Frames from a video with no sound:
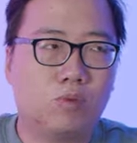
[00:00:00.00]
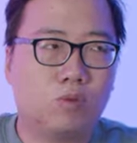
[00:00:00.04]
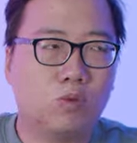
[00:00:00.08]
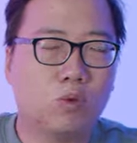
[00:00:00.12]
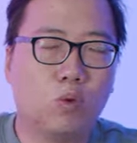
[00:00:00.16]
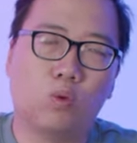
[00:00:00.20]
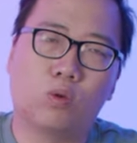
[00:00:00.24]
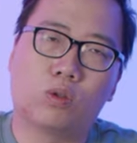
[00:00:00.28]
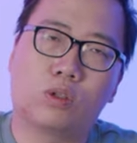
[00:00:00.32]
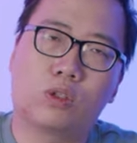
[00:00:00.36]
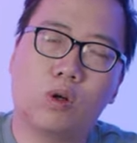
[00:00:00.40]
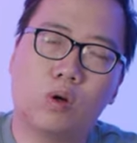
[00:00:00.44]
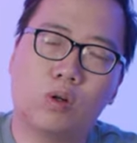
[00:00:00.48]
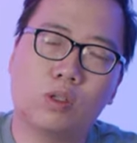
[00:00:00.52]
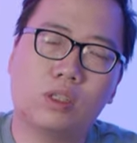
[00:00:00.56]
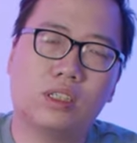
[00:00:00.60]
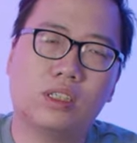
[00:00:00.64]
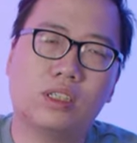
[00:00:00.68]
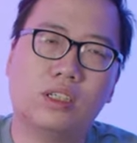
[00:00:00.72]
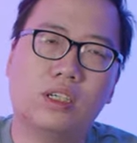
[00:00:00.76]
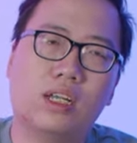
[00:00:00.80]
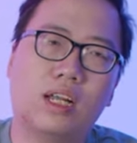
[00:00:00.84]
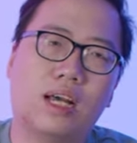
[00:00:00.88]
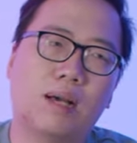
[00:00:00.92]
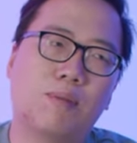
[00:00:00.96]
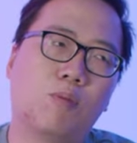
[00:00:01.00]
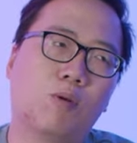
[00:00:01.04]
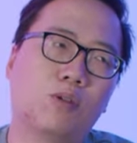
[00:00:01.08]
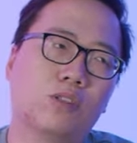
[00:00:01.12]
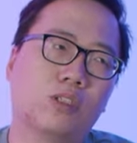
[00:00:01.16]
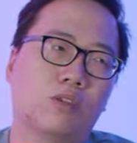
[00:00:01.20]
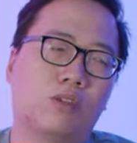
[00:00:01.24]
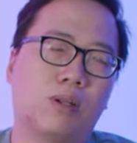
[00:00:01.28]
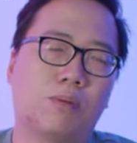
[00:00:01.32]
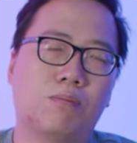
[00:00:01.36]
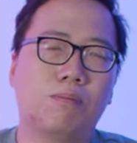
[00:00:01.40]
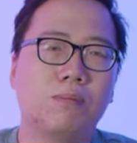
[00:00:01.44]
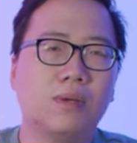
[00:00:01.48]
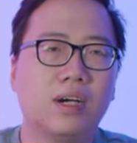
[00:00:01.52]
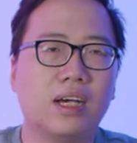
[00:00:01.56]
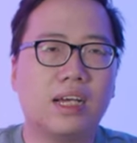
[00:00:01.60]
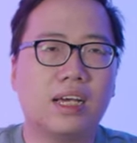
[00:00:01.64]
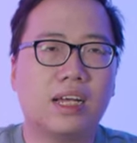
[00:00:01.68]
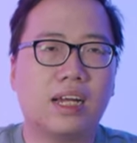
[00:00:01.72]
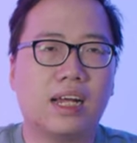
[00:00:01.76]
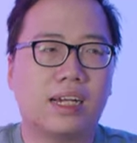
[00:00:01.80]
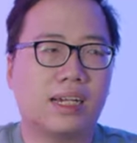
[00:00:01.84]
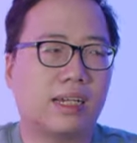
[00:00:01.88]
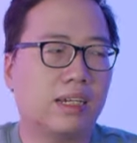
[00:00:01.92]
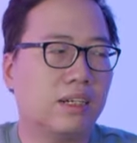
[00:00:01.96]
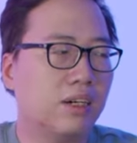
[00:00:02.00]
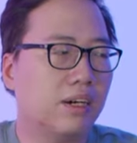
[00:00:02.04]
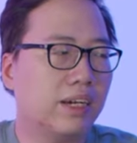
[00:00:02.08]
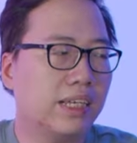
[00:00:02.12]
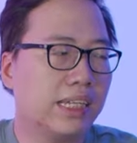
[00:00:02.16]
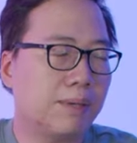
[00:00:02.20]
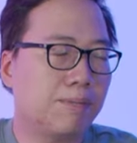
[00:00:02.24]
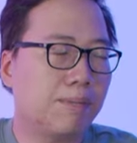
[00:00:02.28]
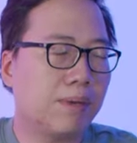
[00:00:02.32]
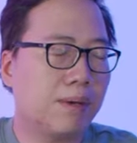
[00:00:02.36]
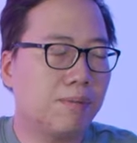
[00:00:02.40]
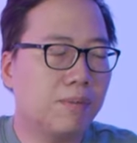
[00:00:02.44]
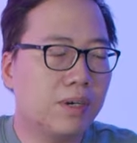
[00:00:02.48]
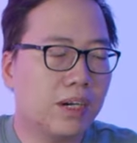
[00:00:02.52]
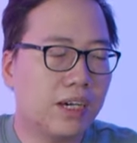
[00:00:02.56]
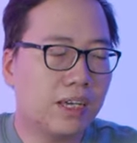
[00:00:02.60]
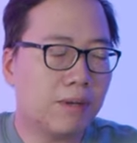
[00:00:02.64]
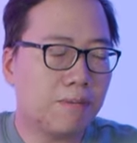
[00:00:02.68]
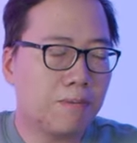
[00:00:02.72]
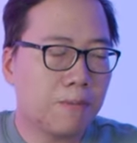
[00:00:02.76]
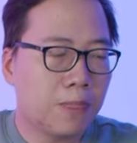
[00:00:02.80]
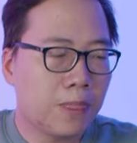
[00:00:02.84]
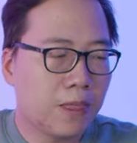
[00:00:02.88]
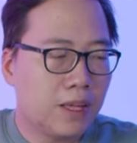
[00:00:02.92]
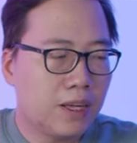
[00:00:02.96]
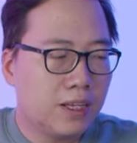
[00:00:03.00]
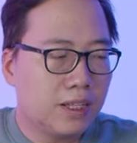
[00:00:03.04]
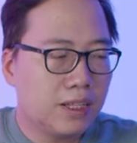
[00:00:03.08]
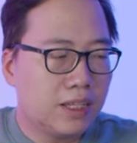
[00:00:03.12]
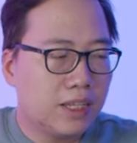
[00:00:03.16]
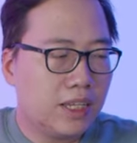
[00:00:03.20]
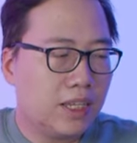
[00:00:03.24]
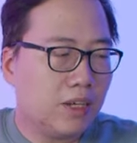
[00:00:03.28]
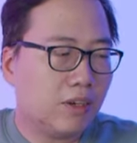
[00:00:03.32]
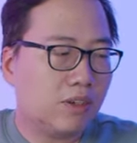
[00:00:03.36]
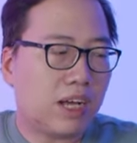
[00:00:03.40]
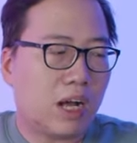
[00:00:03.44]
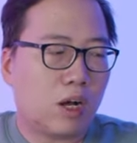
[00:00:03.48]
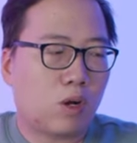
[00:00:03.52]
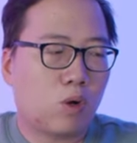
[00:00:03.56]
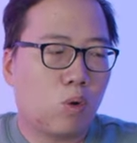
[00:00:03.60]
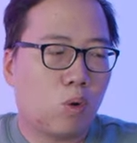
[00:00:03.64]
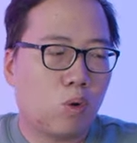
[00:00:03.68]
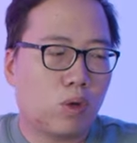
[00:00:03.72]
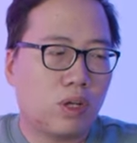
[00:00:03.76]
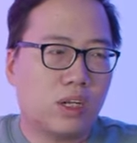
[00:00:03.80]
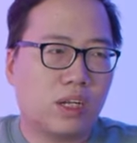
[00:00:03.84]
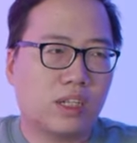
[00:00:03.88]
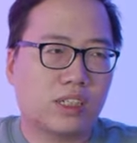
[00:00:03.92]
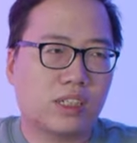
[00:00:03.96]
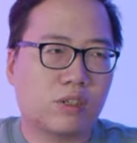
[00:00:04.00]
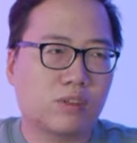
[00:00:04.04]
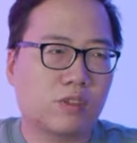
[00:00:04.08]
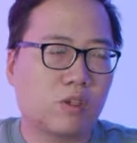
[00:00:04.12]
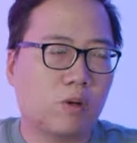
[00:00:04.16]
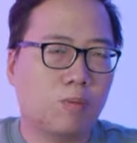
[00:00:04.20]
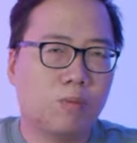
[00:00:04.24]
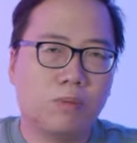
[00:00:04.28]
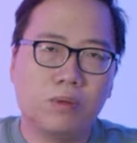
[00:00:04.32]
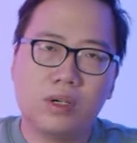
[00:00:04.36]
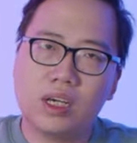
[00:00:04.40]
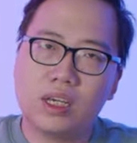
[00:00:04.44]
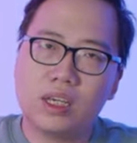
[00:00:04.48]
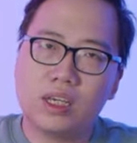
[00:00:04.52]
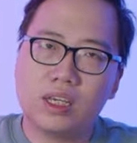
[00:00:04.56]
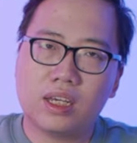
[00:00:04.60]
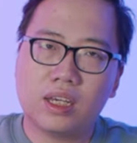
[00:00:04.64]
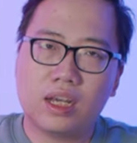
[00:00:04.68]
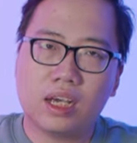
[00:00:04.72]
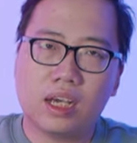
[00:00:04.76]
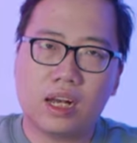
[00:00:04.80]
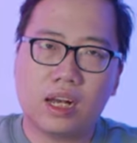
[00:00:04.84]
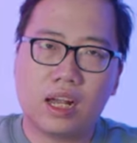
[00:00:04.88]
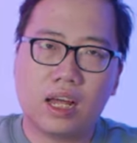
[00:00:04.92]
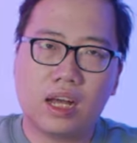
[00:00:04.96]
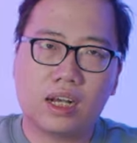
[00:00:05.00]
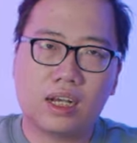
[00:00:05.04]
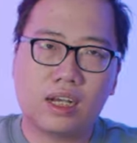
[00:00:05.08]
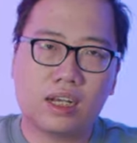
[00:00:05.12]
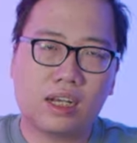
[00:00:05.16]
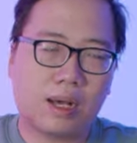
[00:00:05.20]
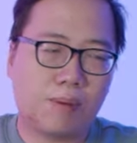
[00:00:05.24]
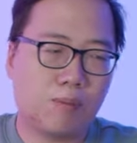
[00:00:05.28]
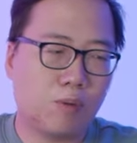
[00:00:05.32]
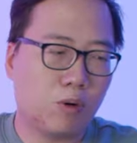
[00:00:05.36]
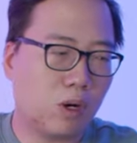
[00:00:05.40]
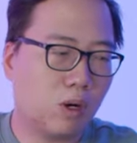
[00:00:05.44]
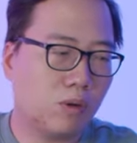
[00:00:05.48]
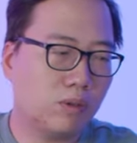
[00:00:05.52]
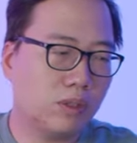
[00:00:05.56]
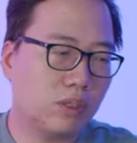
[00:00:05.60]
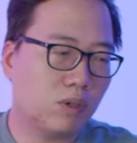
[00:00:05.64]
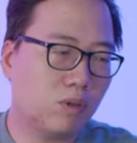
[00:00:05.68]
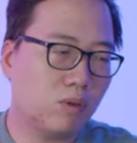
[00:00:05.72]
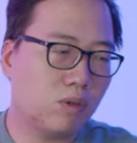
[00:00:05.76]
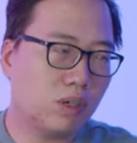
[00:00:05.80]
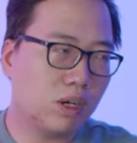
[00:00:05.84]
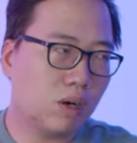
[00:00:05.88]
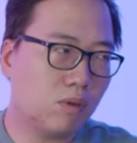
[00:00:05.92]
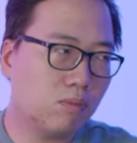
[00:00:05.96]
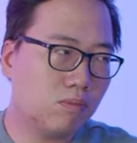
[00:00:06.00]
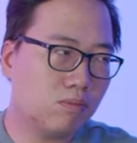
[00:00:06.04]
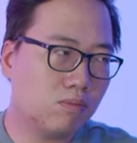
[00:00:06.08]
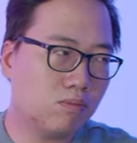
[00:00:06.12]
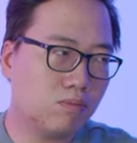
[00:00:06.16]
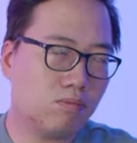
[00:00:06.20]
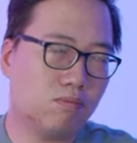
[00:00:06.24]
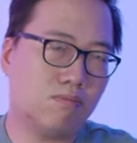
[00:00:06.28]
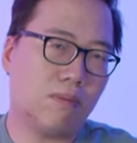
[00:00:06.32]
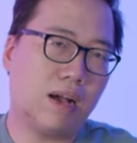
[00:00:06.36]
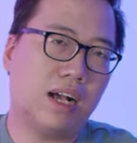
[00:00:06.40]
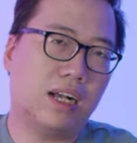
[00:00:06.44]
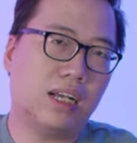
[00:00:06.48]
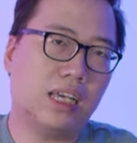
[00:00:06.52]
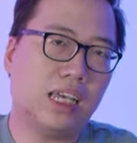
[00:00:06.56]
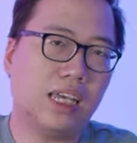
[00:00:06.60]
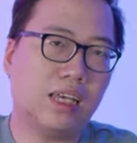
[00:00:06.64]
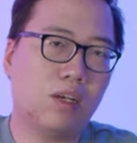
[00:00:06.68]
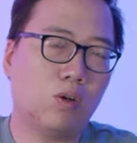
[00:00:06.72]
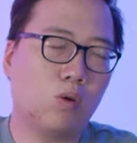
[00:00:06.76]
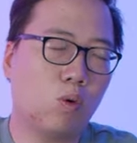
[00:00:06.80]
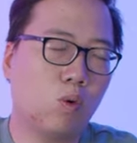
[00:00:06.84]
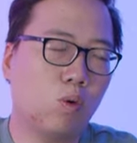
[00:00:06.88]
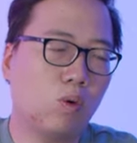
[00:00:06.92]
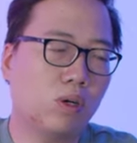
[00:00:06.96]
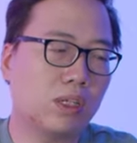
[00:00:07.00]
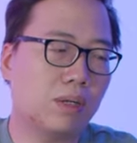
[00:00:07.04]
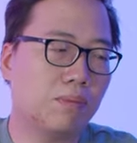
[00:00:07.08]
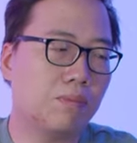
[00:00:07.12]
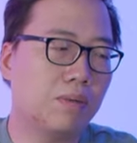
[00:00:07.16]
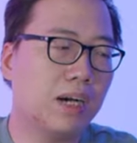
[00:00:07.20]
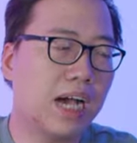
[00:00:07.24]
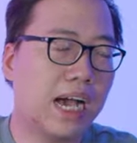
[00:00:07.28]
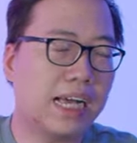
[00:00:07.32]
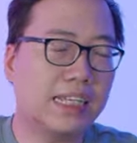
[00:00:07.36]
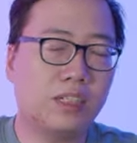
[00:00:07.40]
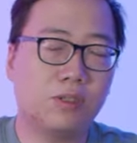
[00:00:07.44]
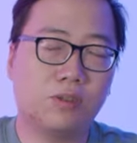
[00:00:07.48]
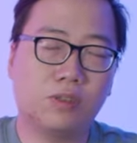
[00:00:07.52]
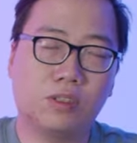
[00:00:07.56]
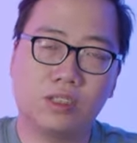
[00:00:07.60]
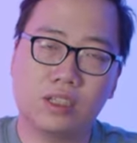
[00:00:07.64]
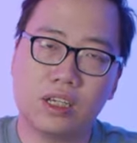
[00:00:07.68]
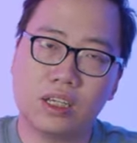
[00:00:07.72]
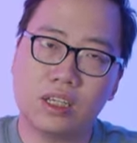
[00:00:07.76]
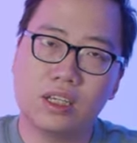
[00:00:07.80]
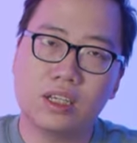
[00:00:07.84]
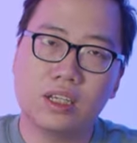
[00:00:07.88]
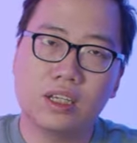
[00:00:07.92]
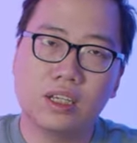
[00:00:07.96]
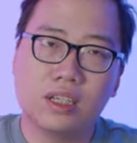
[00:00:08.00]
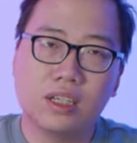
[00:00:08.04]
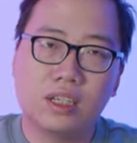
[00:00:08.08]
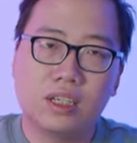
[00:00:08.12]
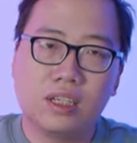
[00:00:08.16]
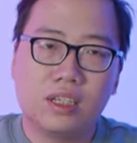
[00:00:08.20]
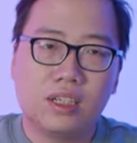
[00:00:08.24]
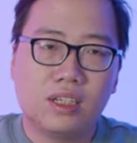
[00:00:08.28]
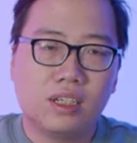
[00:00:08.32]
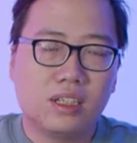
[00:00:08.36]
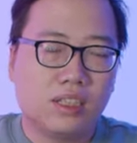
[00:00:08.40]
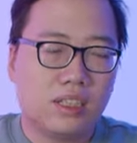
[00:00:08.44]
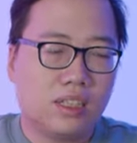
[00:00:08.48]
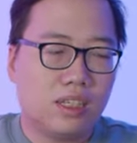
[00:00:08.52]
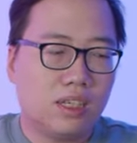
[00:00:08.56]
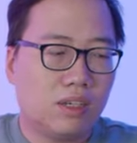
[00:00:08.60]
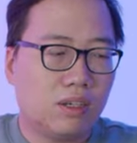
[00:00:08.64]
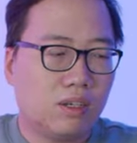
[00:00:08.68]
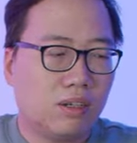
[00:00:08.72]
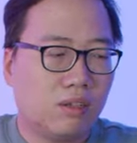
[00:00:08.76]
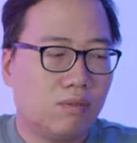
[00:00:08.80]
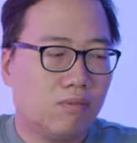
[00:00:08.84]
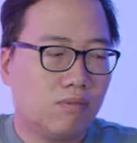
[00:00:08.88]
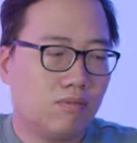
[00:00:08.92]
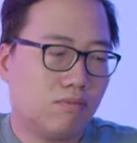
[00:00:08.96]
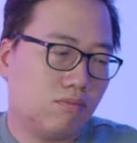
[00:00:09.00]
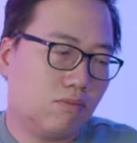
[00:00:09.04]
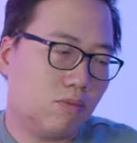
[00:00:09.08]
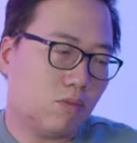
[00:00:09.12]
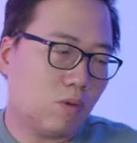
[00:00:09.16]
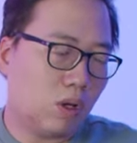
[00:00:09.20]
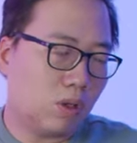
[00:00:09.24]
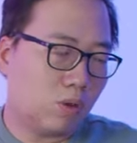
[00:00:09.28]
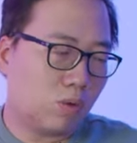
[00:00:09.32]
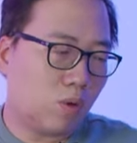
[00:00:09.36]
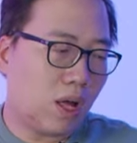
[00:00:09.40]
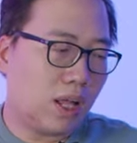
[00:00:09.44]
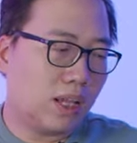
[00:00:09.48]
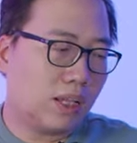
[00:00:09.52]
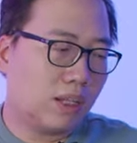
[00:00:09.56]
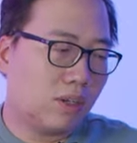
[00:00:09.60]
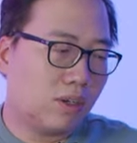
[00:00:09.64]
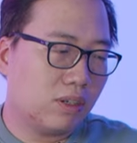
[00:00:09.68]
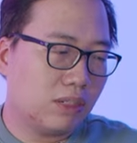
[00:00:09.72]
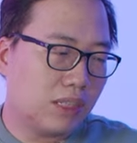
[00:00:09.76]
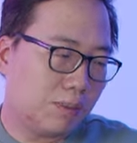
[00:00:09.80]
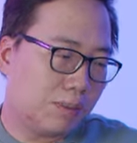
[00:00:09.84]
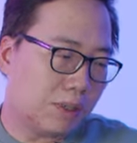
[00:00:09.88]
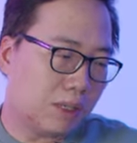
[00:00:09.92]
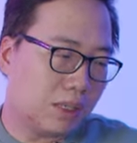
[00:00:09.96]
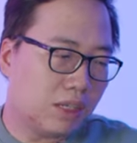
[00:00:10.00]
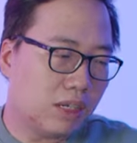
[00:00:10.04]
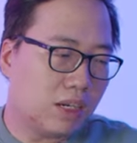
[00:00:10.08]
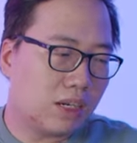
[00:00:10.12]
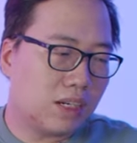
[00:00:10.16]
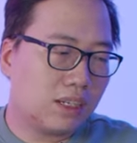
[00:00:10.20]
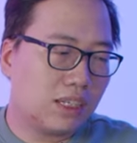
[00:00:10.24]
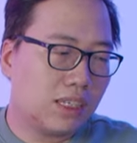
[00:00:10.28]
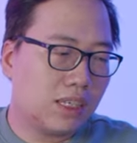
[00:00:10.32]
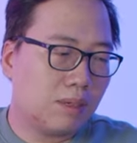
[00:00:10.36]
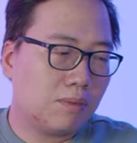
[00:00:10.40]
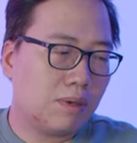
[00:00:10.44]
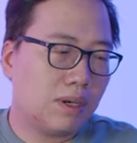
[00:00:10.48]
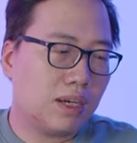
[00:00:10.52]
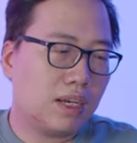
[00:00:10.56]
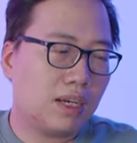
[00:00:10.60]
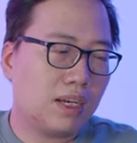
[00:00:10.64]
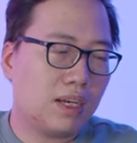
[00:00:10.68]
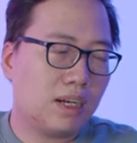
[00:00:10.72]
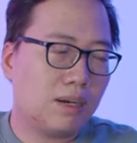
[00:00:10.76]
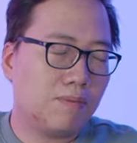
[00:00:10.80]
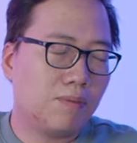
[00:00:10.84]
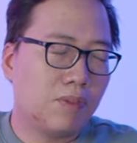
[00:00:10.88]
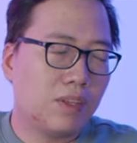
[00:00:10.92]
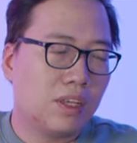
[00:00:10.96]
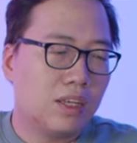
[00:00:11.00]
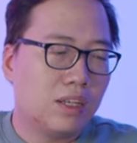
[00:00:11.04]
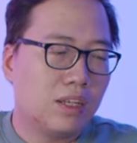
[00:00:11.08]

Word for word: đủ tốt như là 1650 hay là RX 570 ấy, thì những cạc cũ như là 660 hay là kể cả 1060 3 ghi cũ khoảng tầm 2 triệu rưỡi thì hoàn toàn chấp nhận được nhưng mà